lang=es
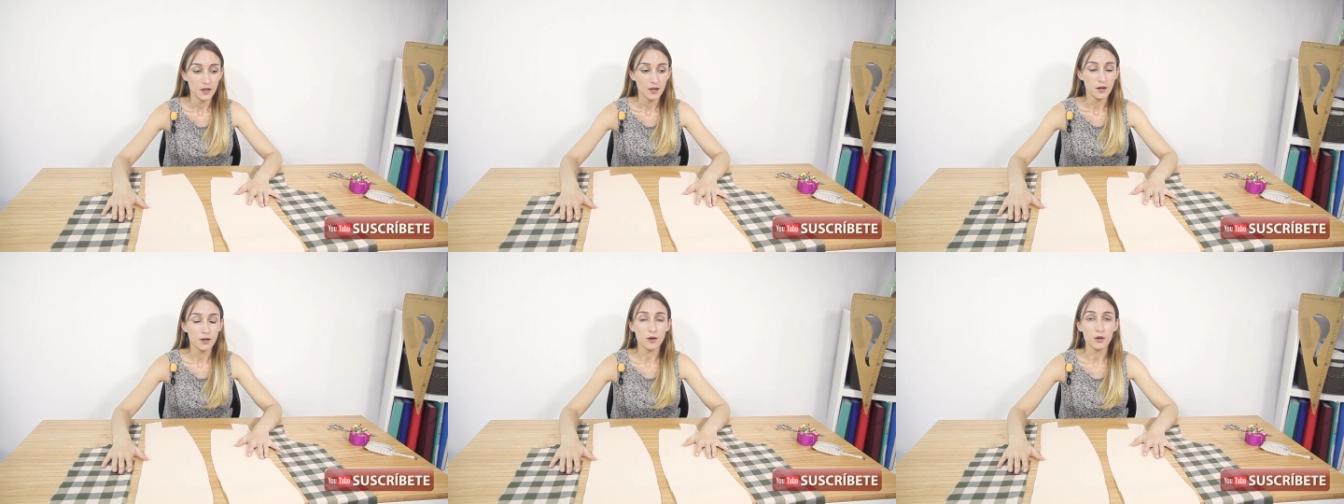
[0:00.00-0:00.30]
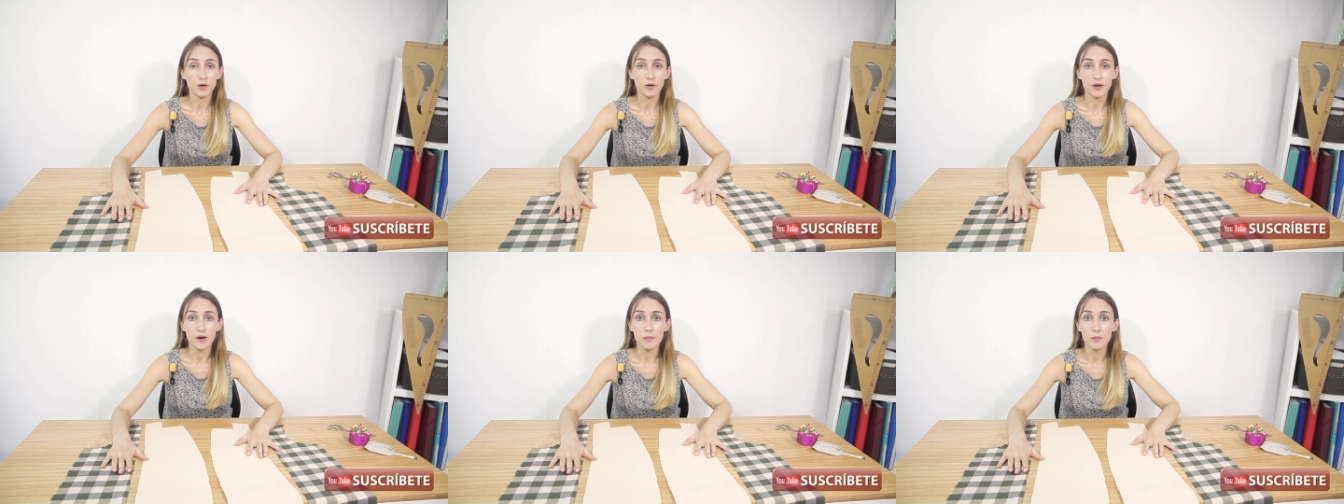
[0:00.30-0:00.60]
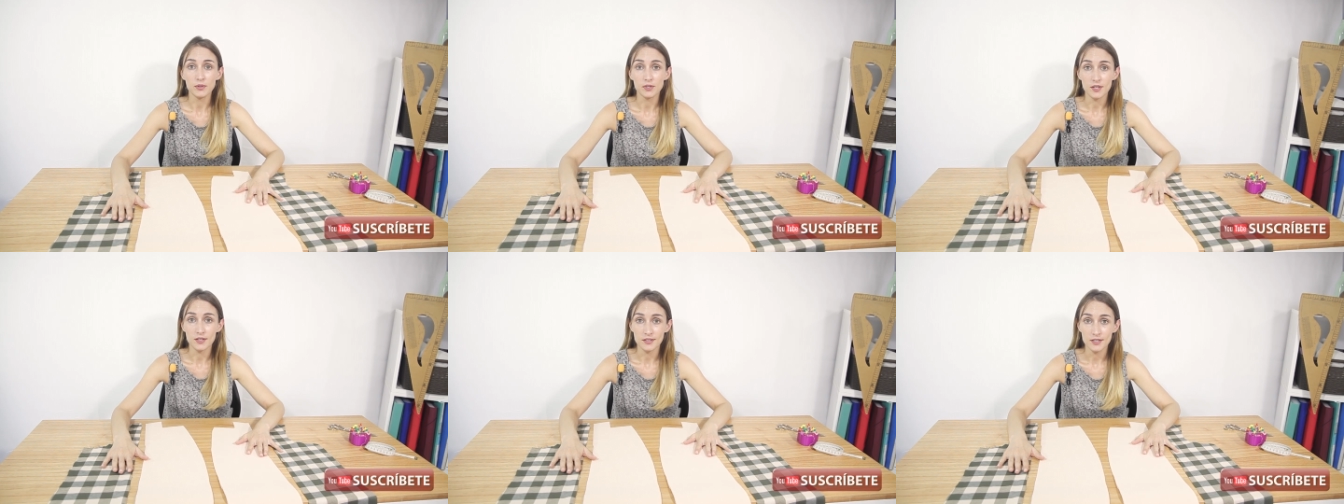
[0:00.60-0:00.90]
Lo que
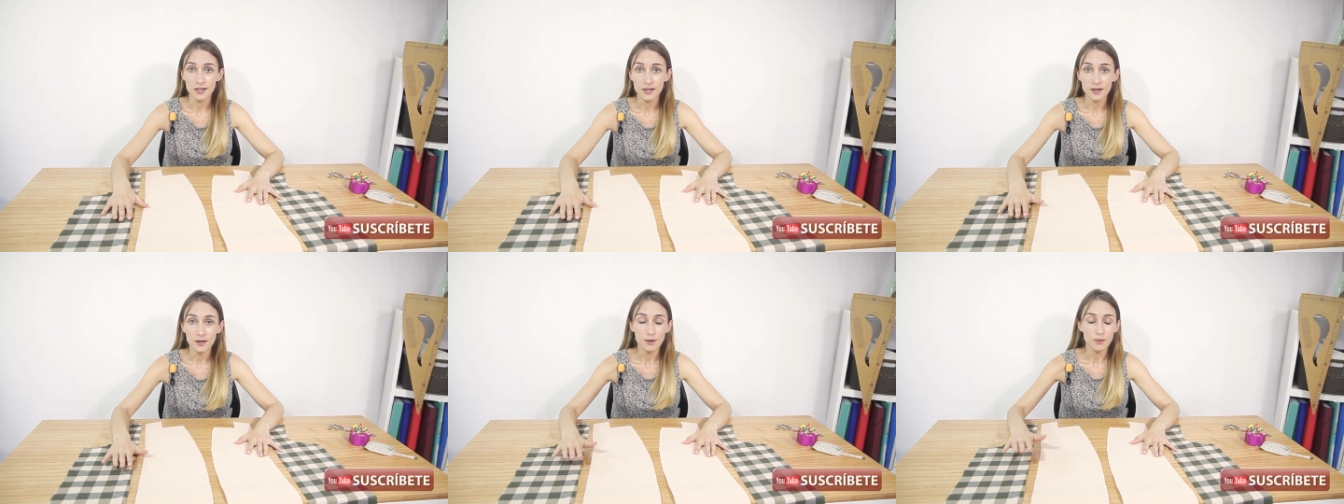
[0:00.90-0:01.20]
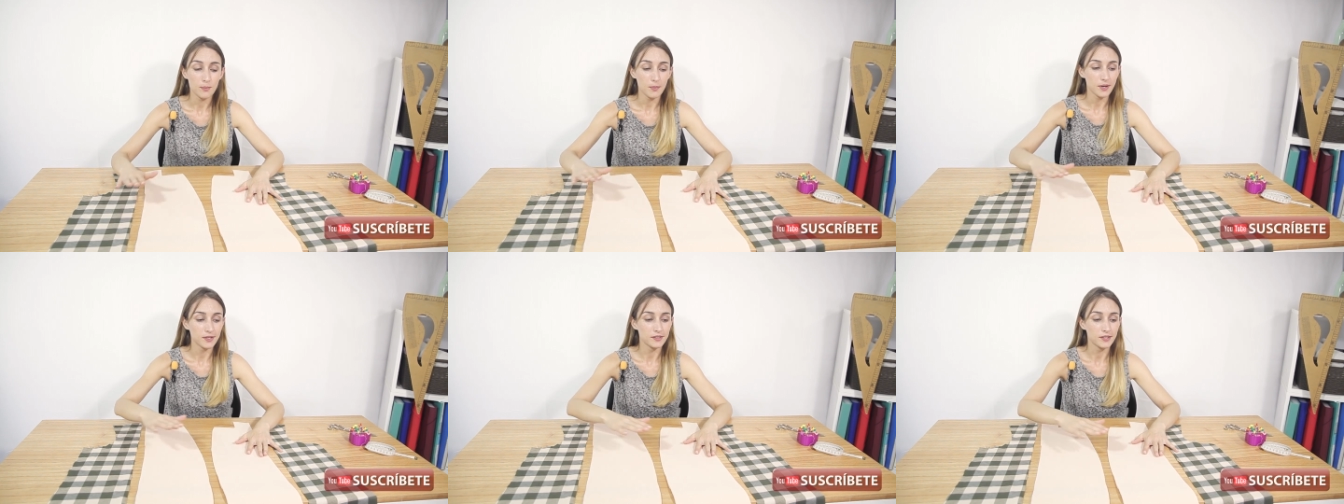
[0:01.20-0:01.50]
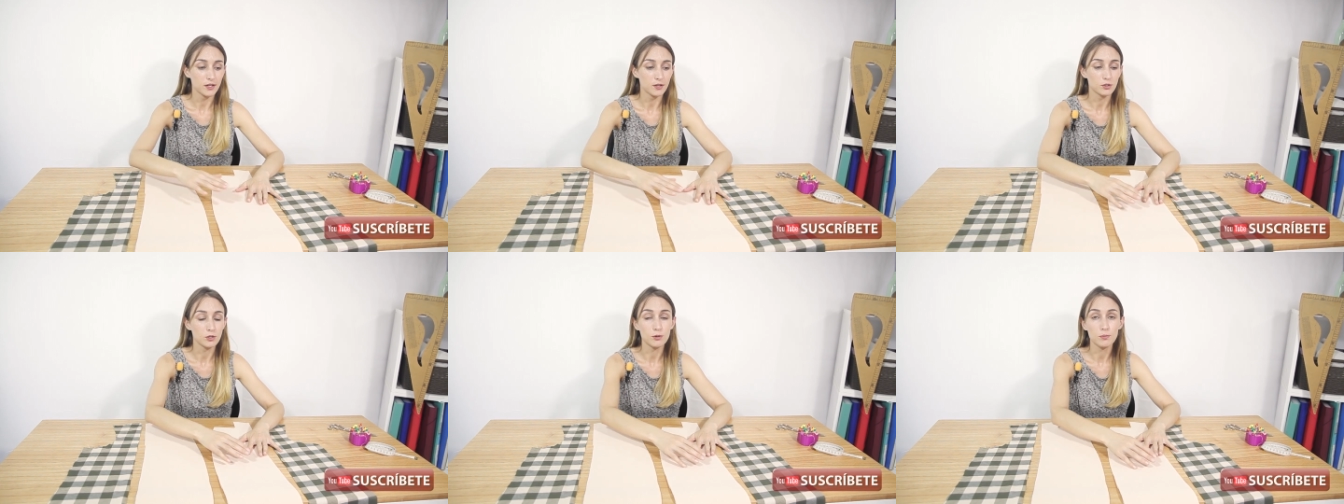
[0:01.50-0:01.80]
vamos a hacer va a
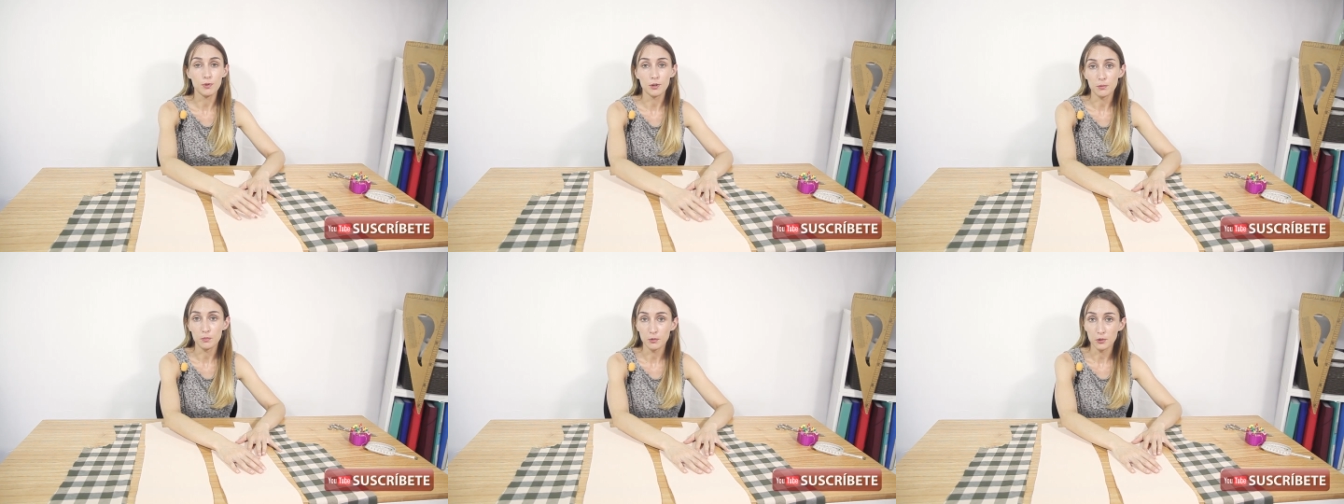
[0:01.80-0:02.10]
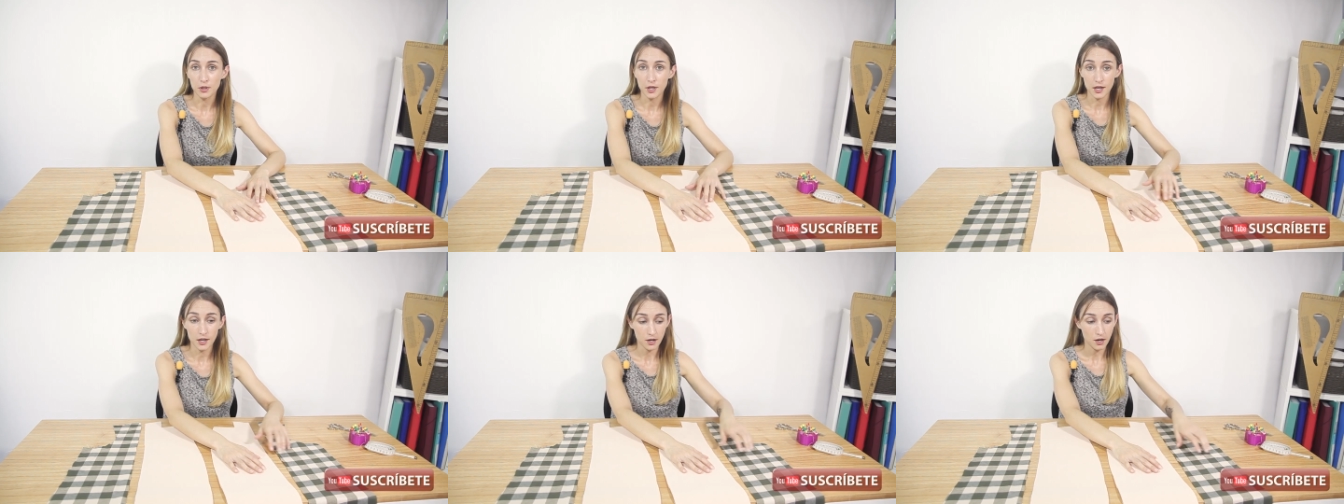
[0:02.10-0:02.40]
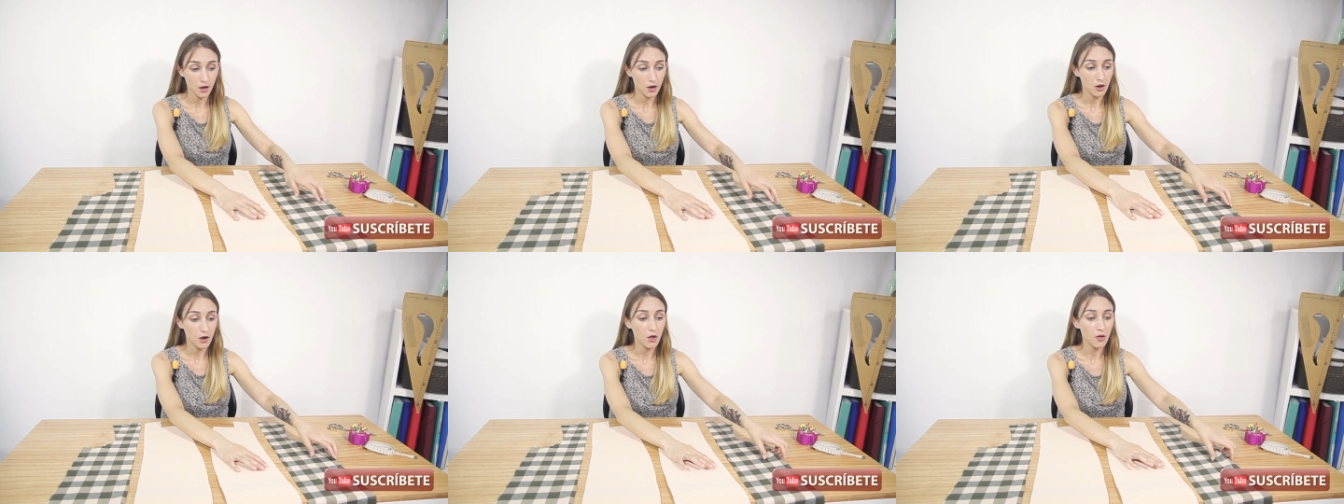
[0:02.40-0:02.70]
ser superponer
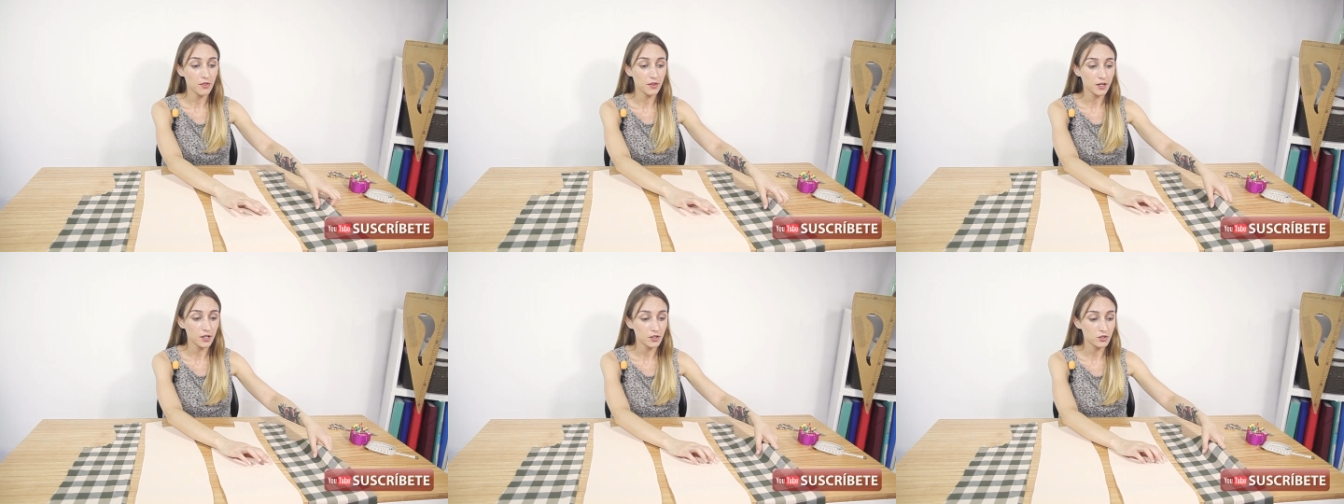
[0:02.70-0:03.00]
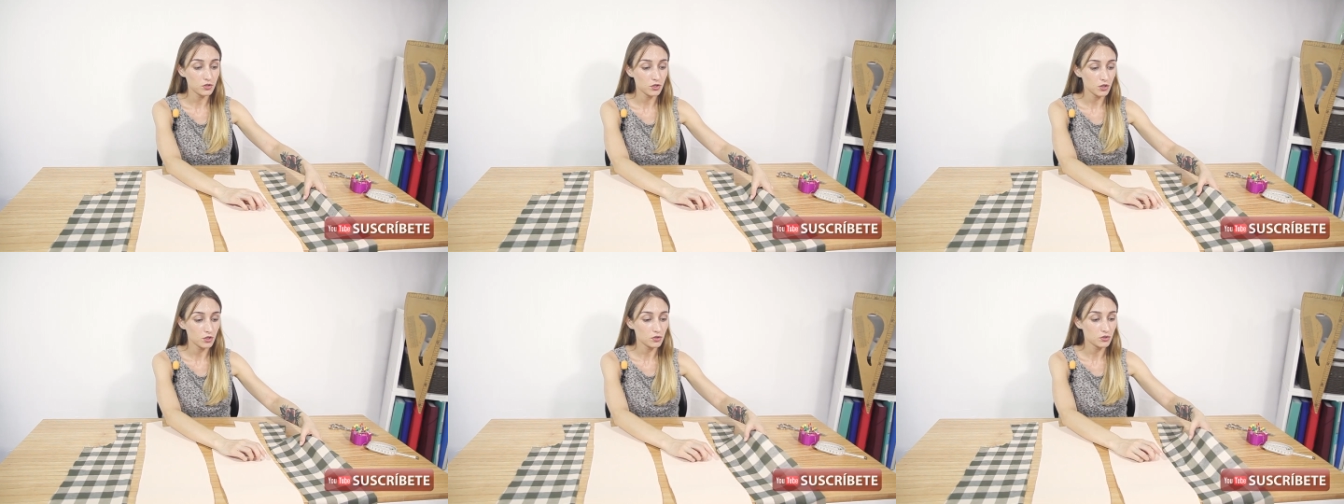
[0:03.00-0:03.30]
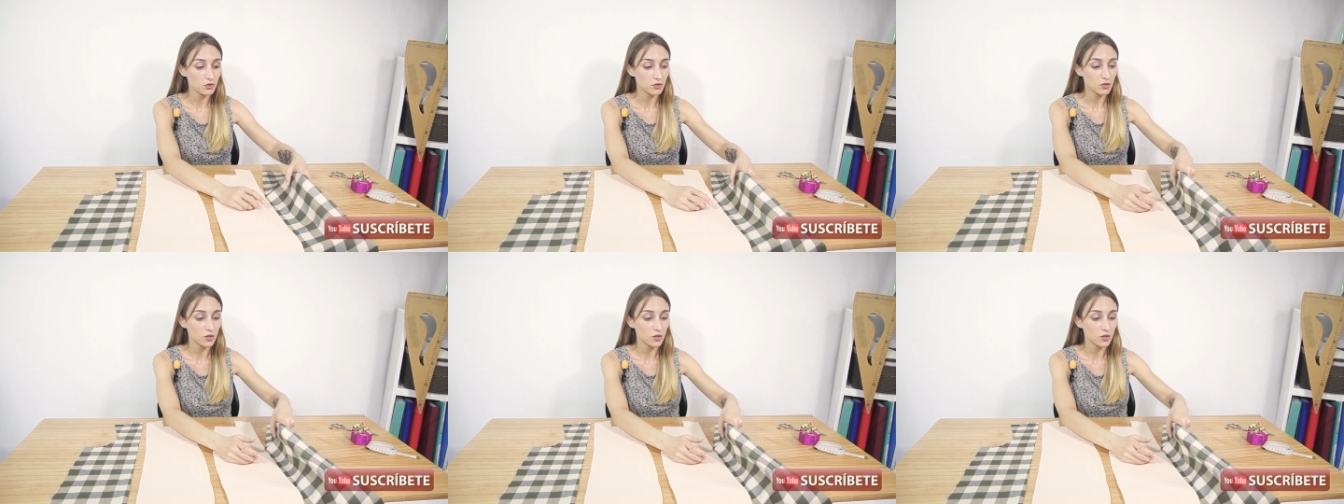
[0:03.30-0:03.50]
los derechos